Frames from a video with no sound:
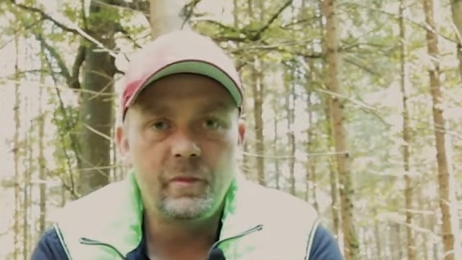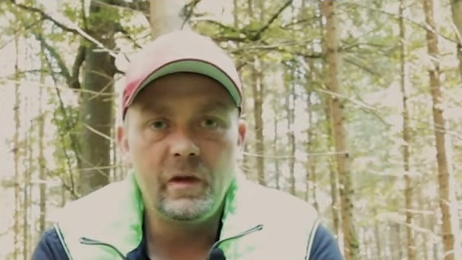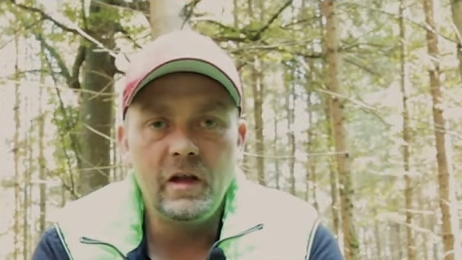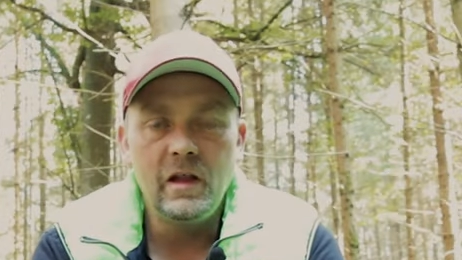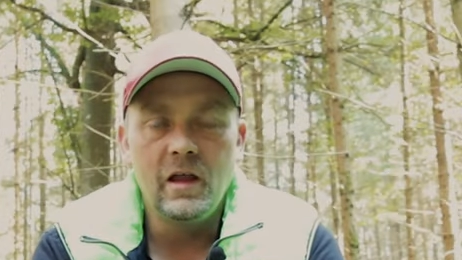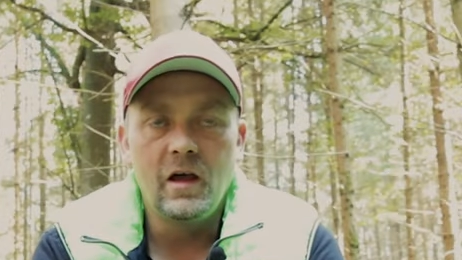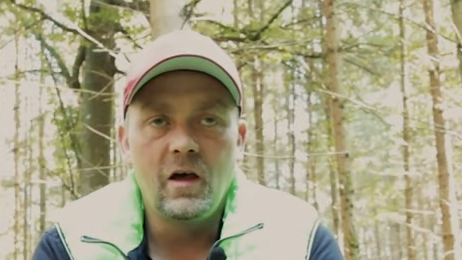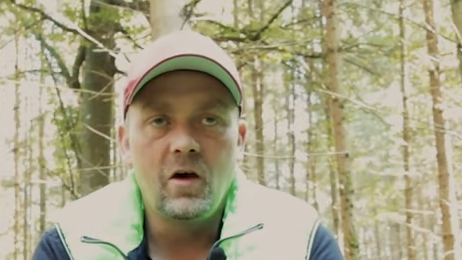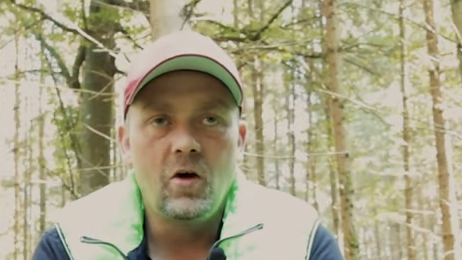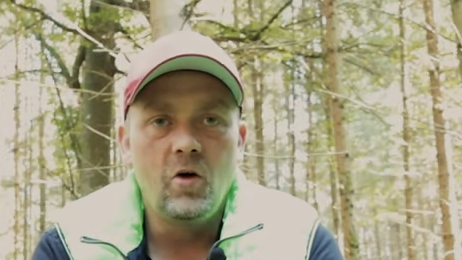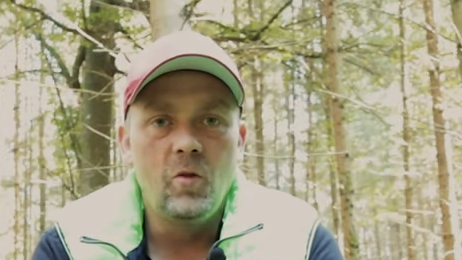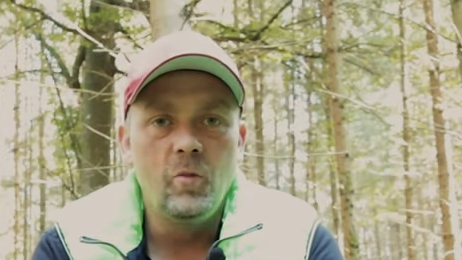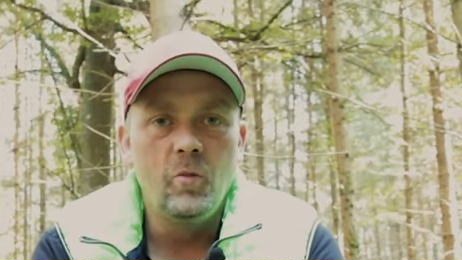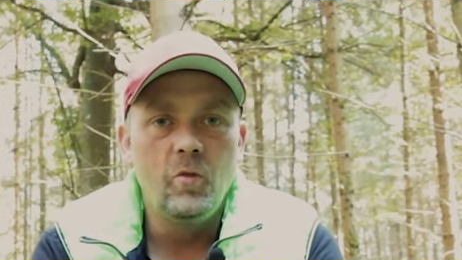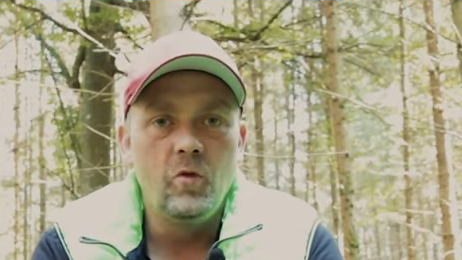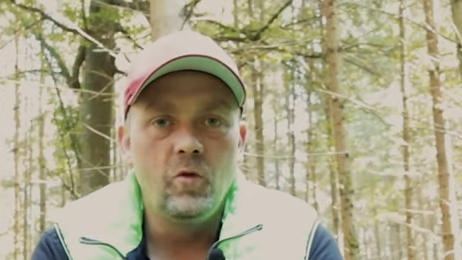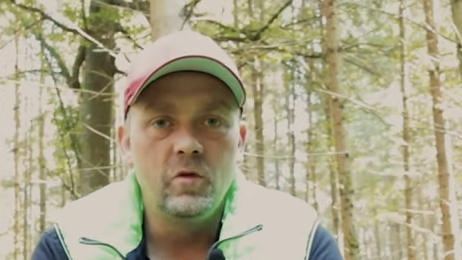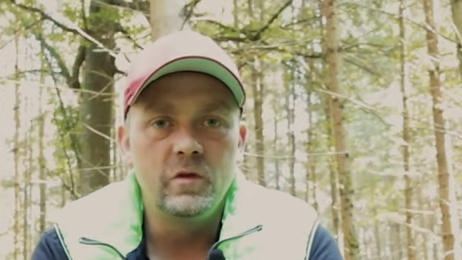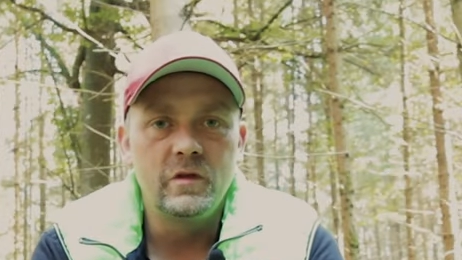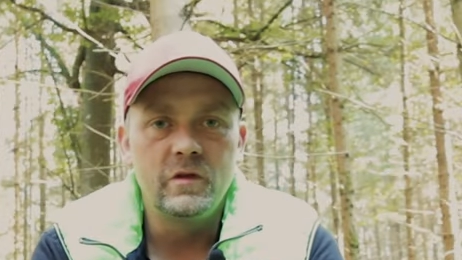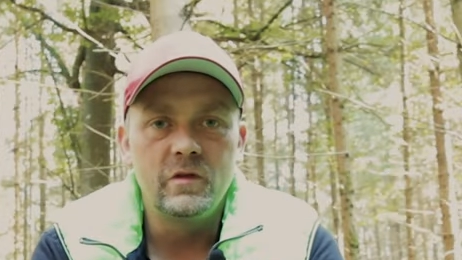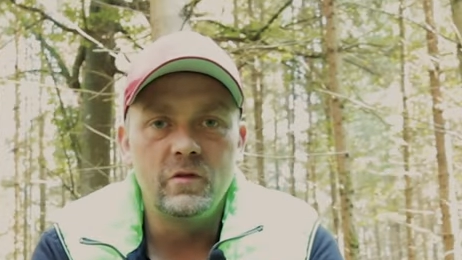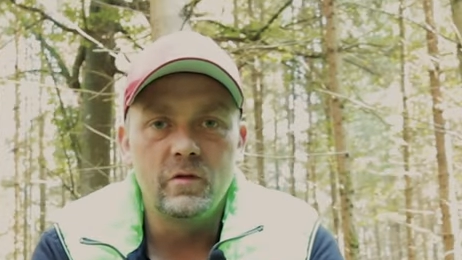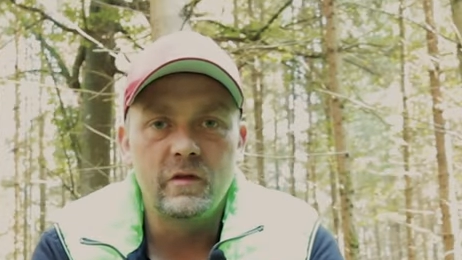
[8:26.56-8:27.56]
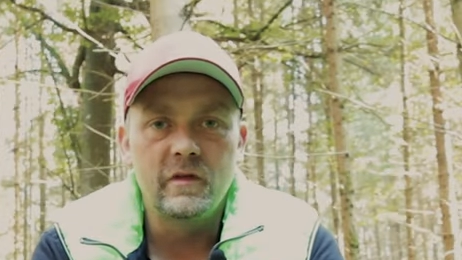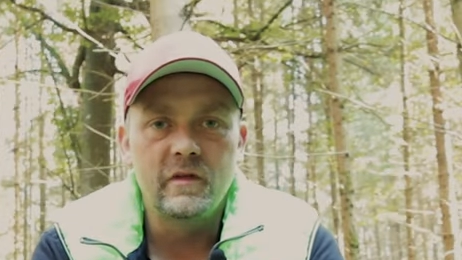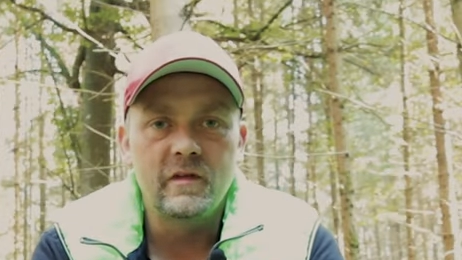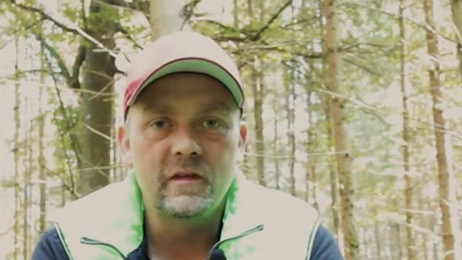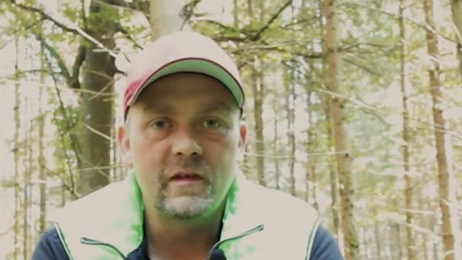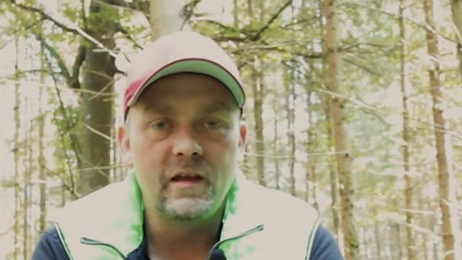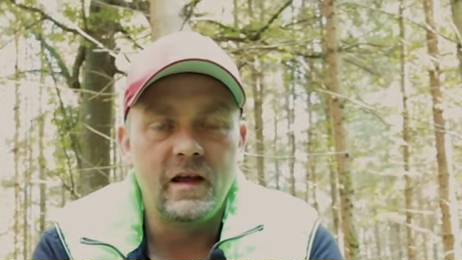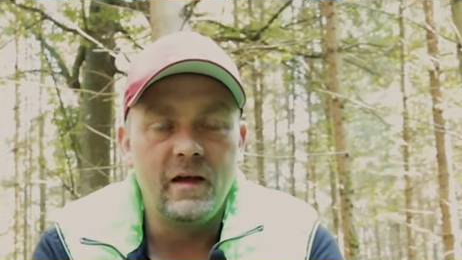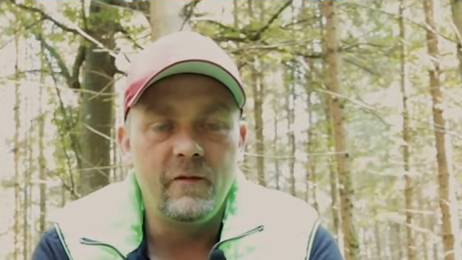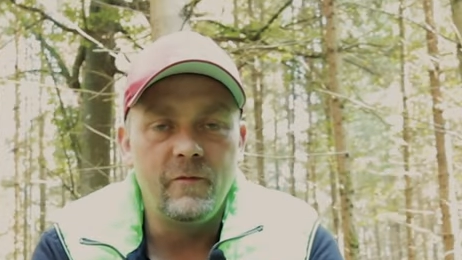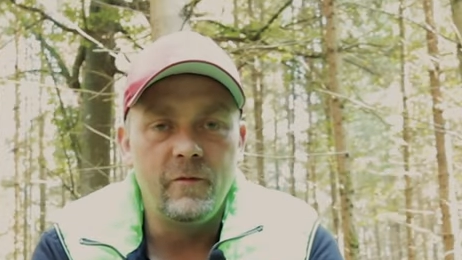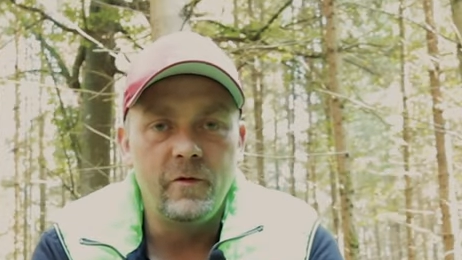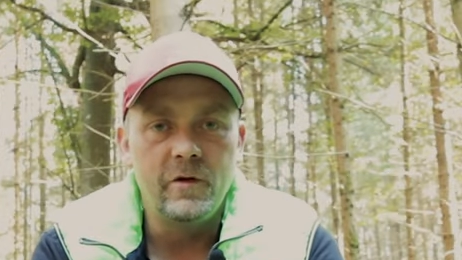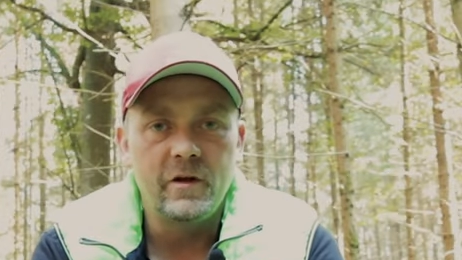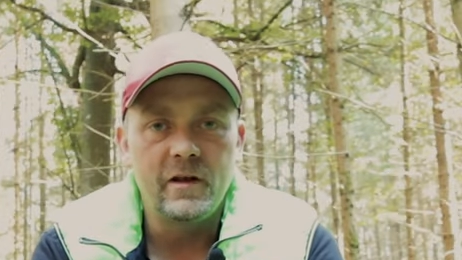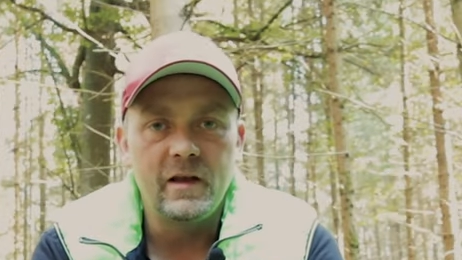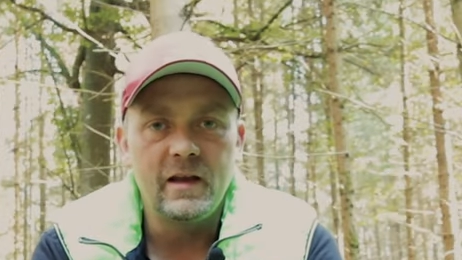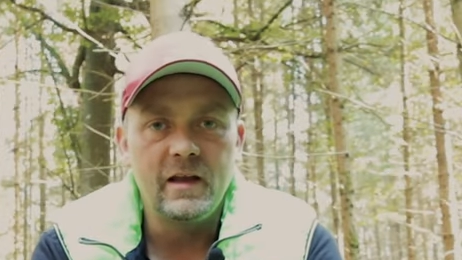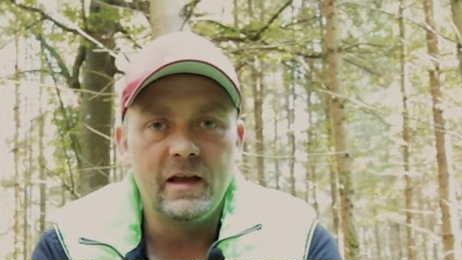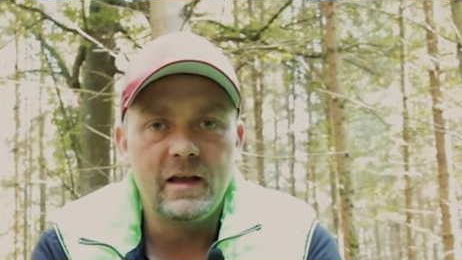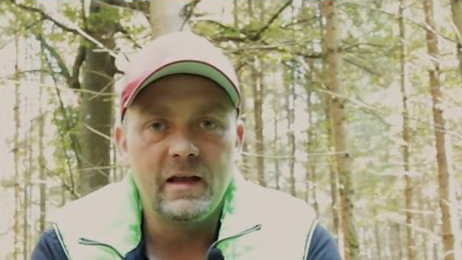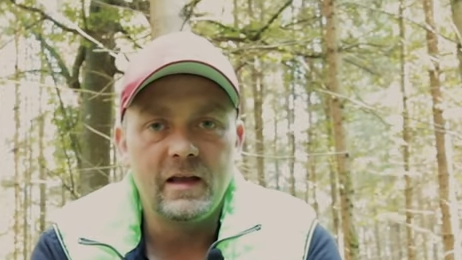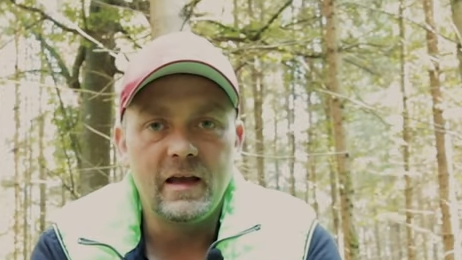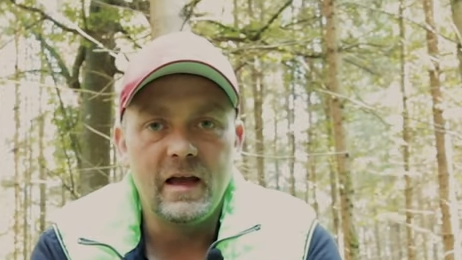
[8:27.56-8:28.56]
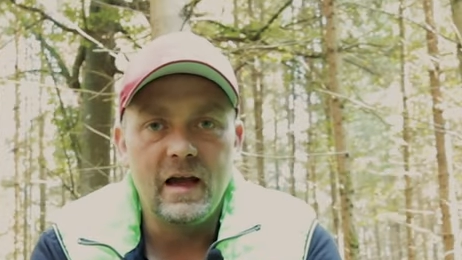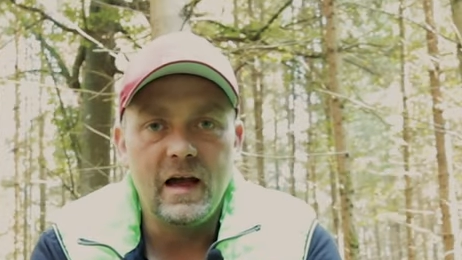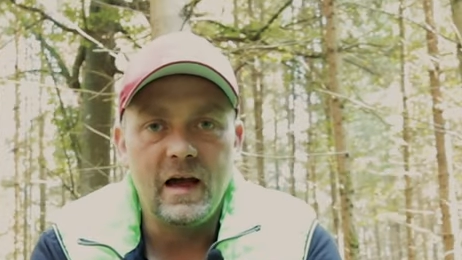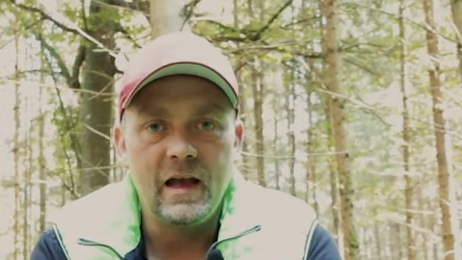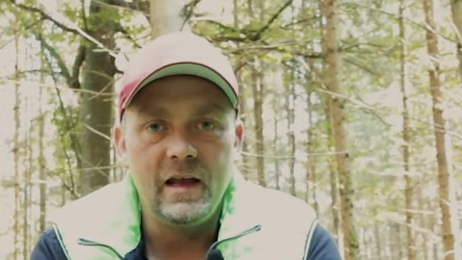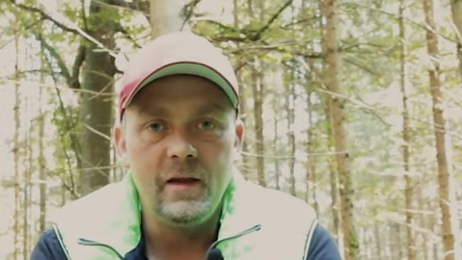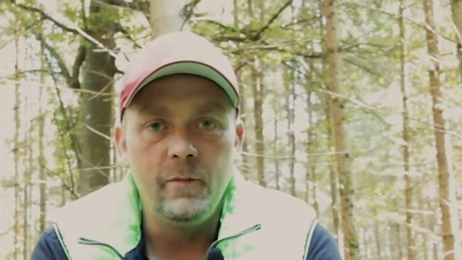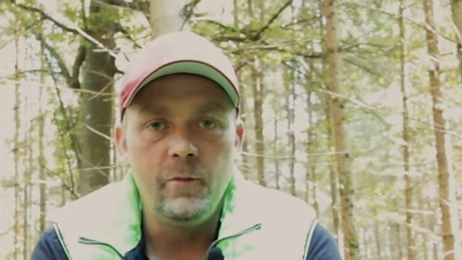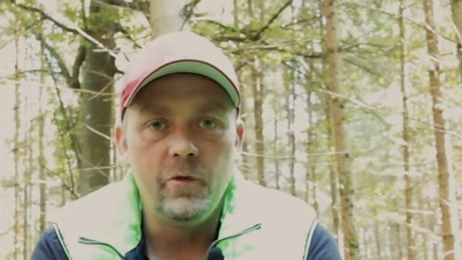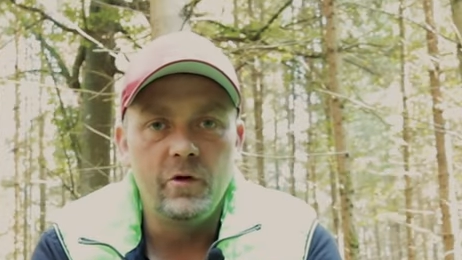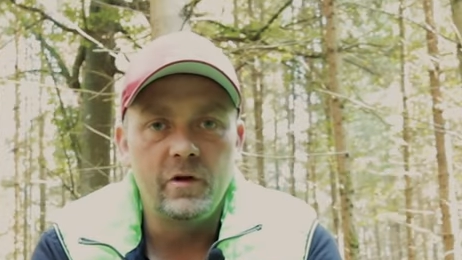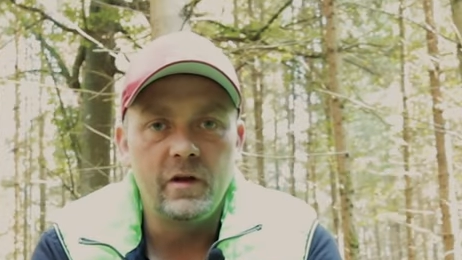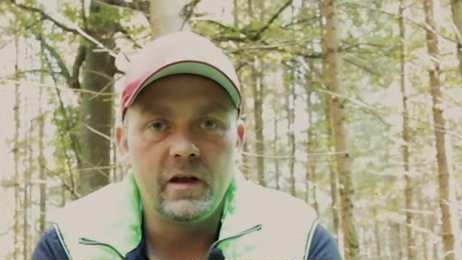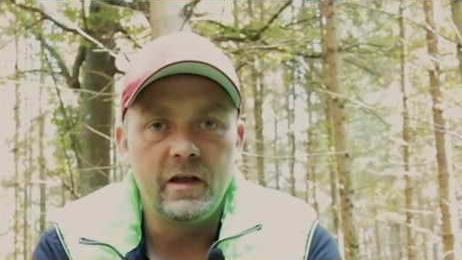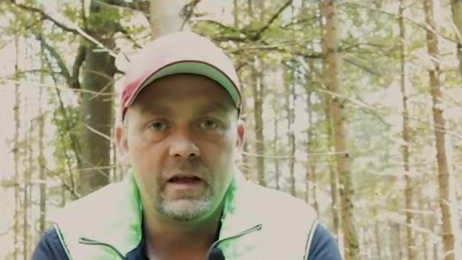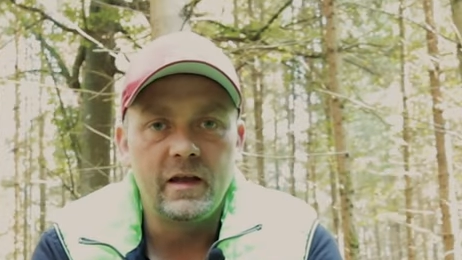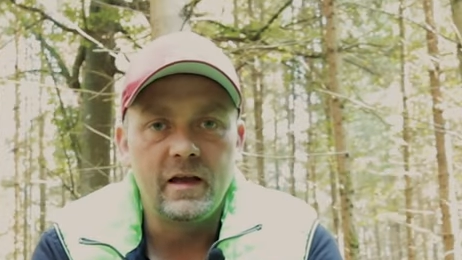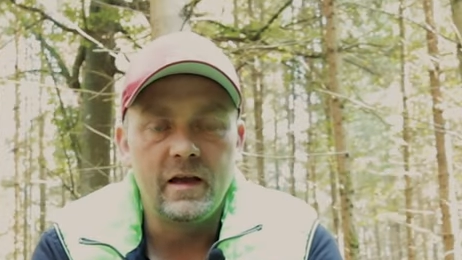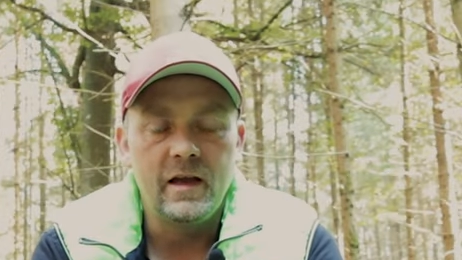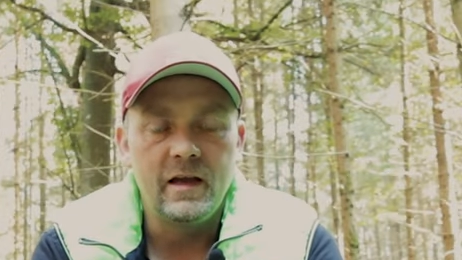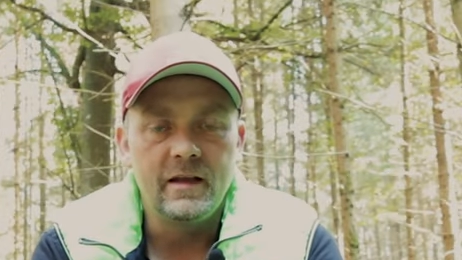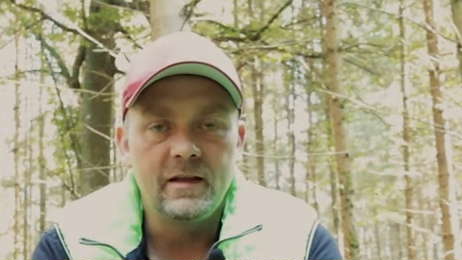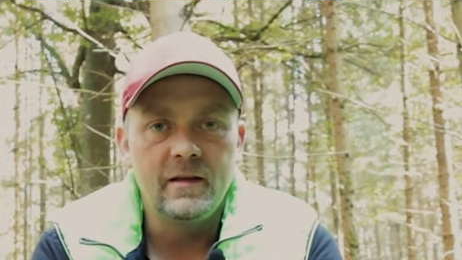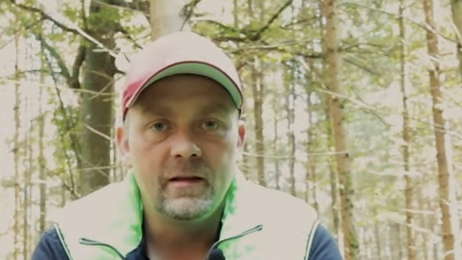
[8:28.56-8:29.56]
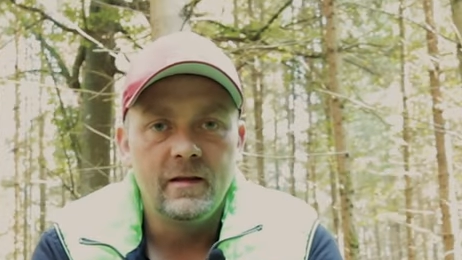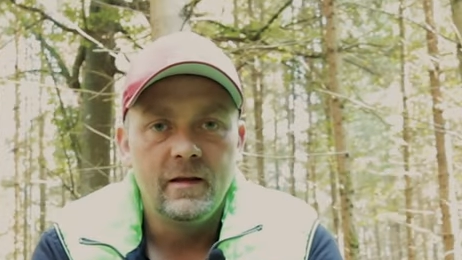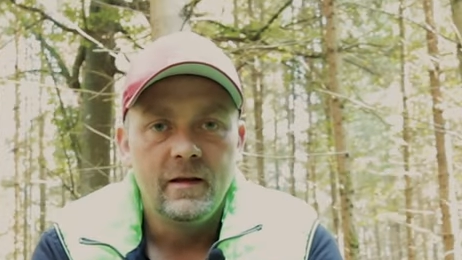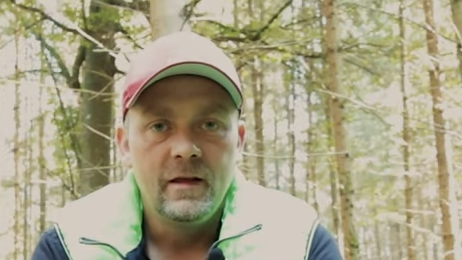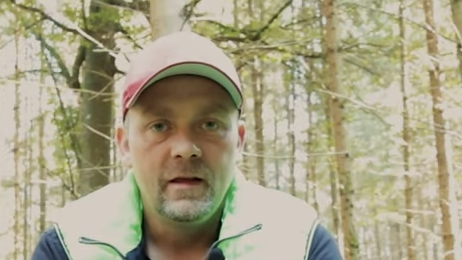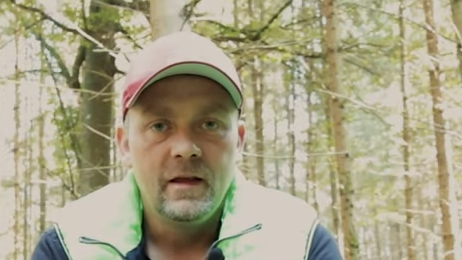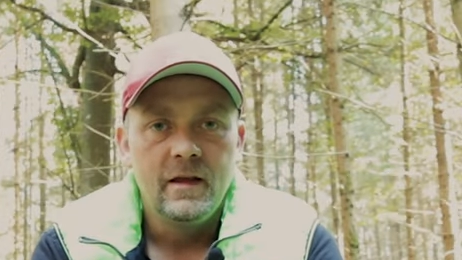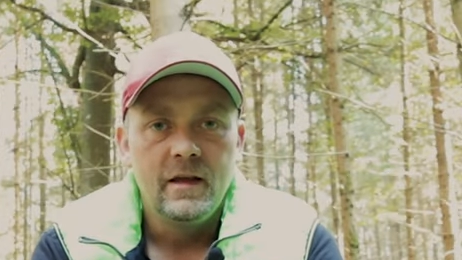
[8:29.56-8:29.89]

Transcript: Spielraum und nutzt da wirklich alle Möglichkeiten.